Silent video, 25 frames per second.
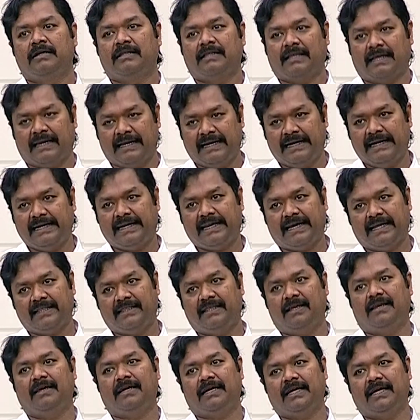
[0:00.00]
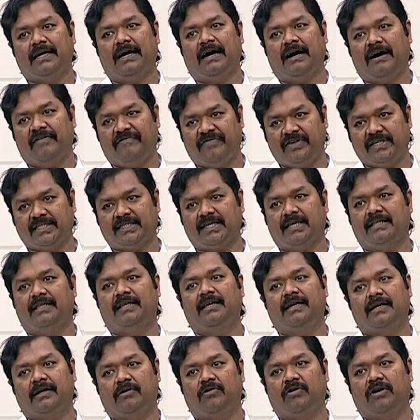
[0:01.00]
తన ఇంటి అద్దెలకి ఆఫీస్
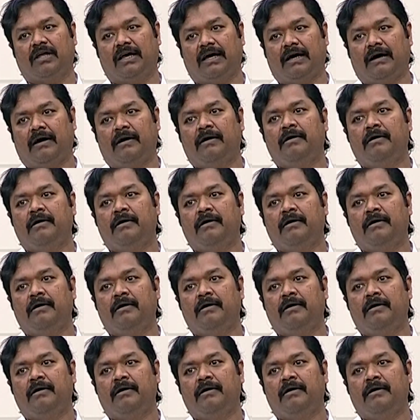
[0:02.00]
అద్దెలకి కూడా